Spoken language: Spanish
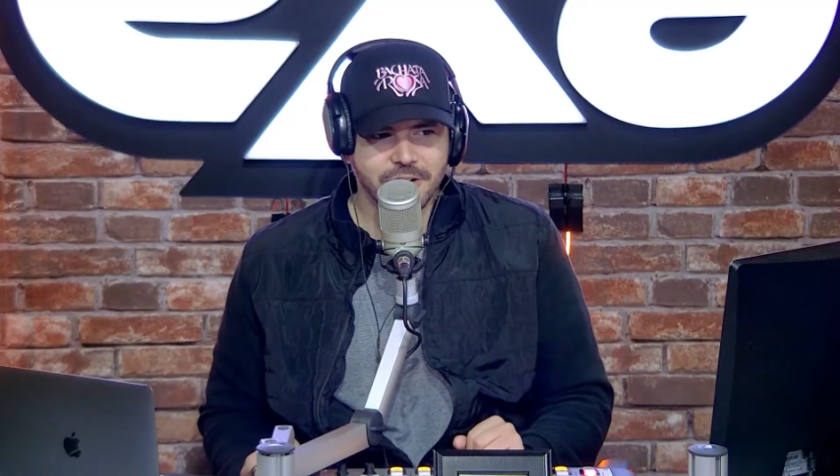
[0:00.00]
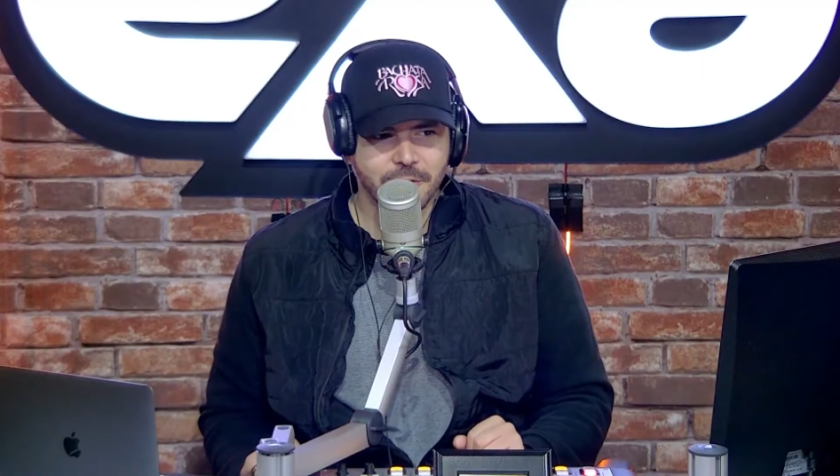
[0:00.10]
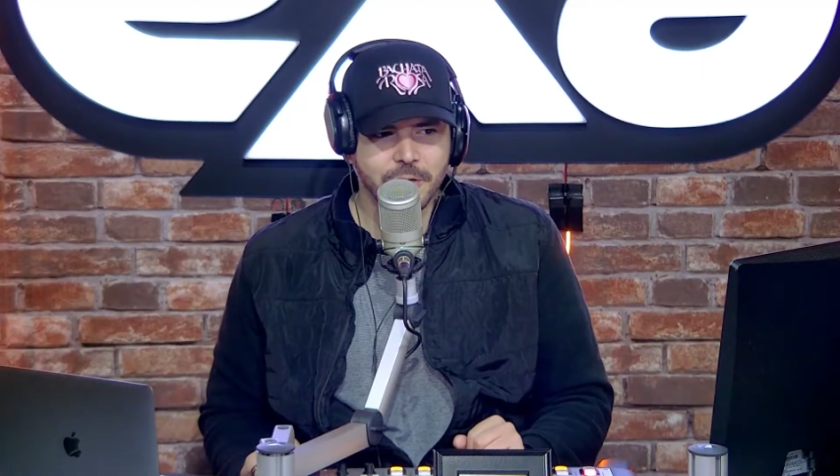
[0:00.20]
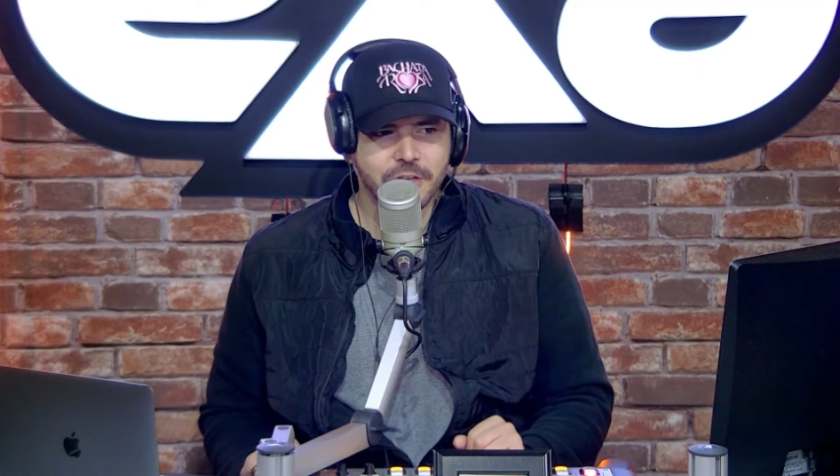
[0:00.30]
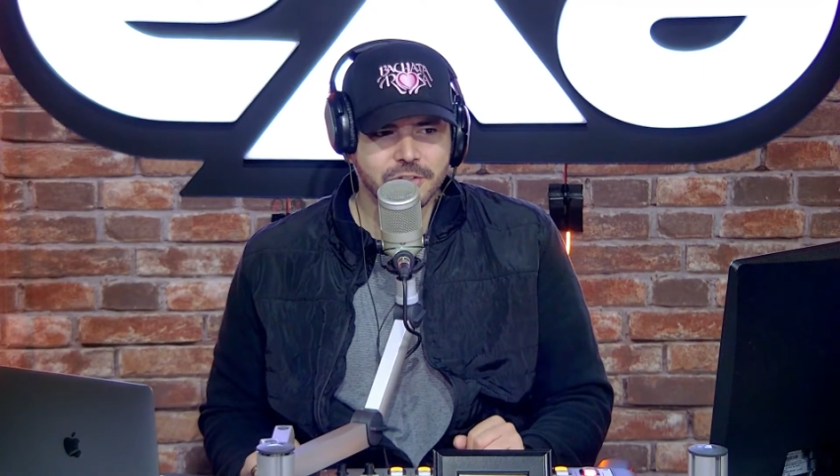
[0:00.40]
el
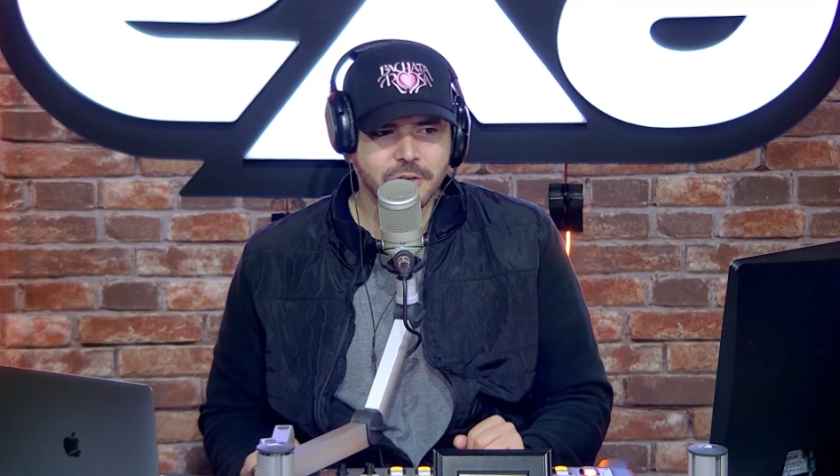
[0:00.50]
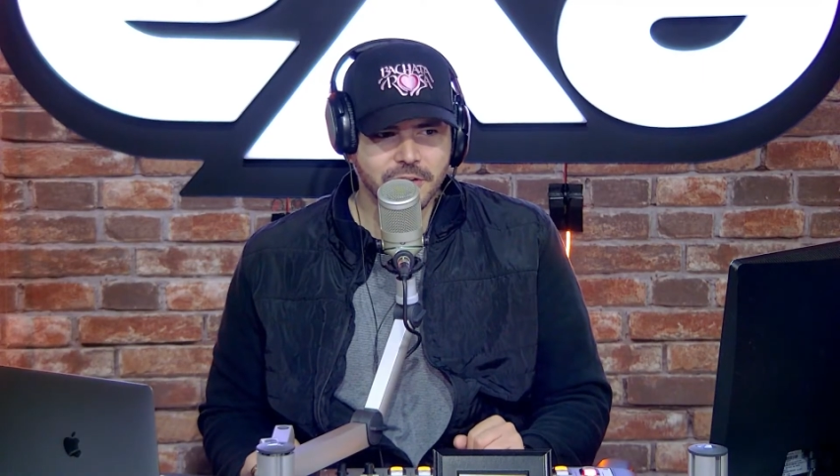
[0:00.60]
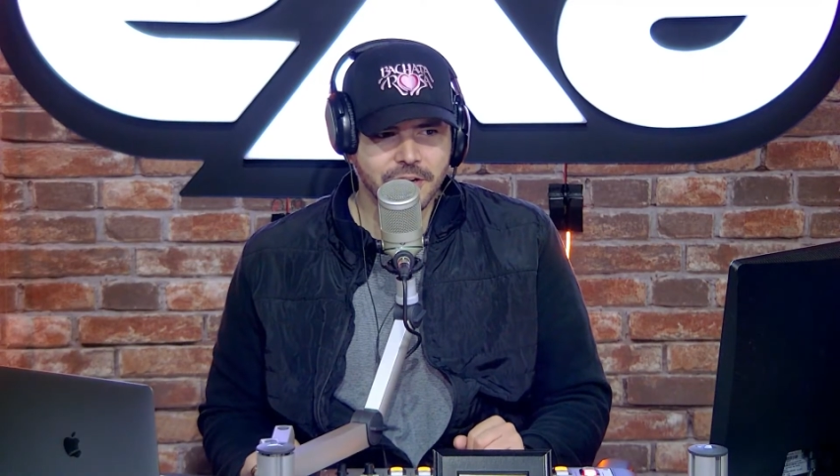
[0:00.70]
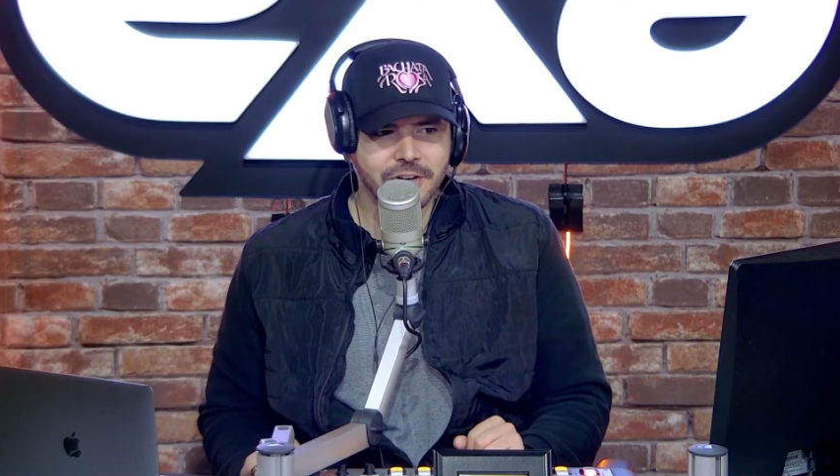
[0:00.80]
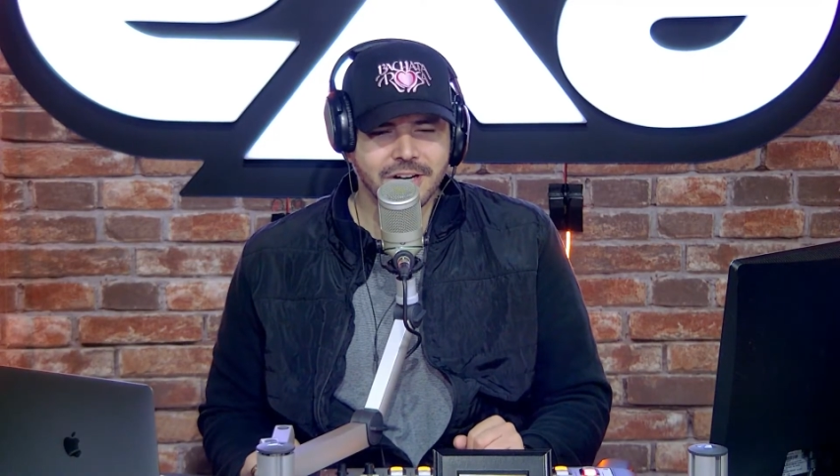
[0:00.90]
novio de
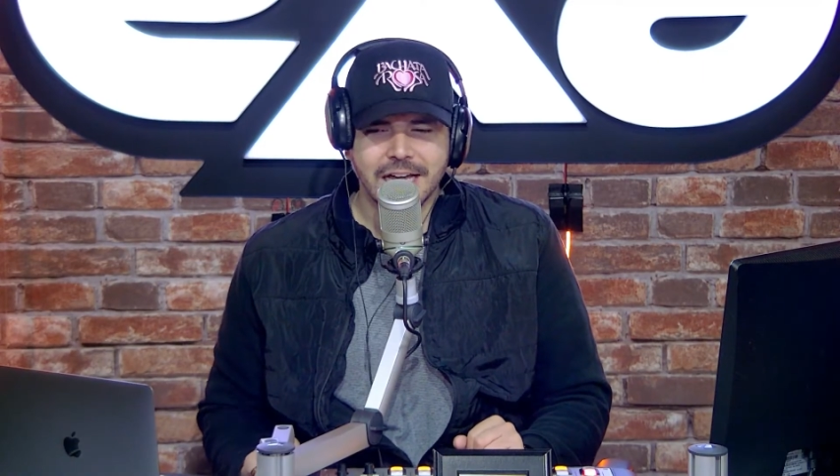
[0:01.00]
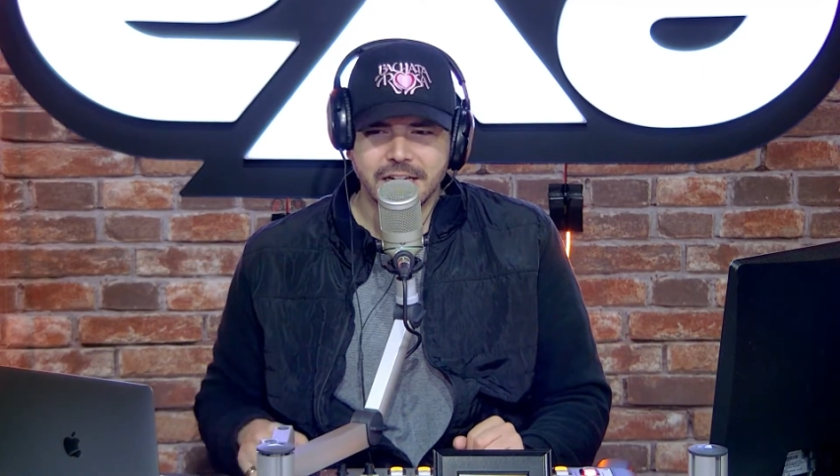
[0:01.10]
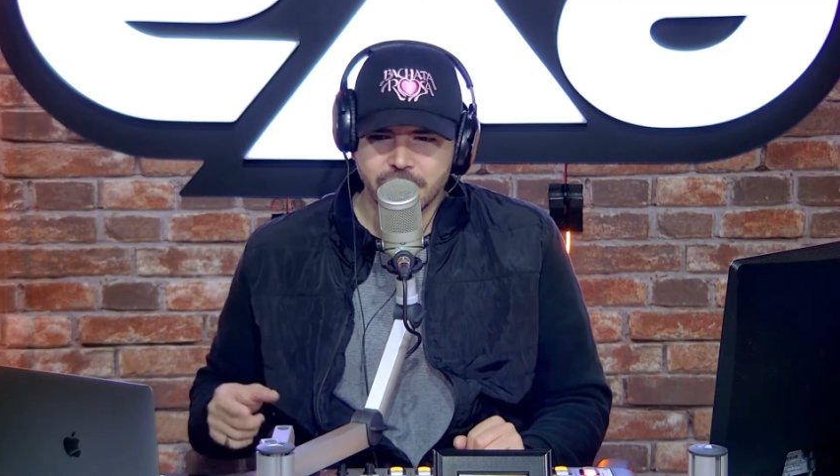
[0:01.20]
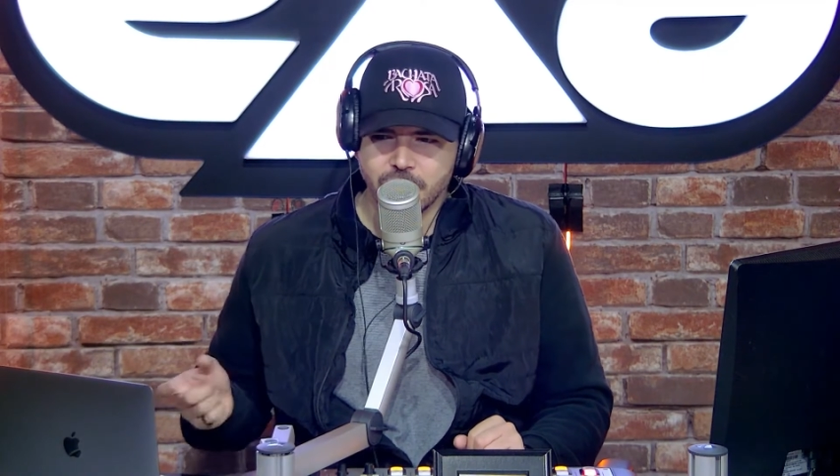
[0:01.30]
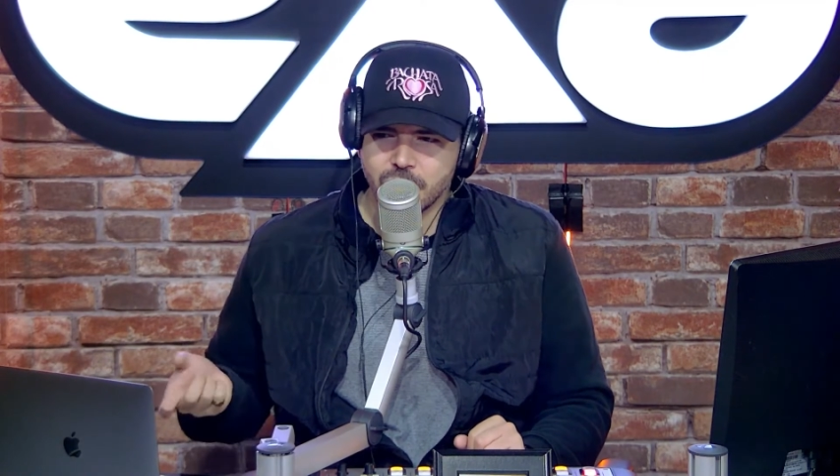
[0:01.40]
Tokio. Ah, likeó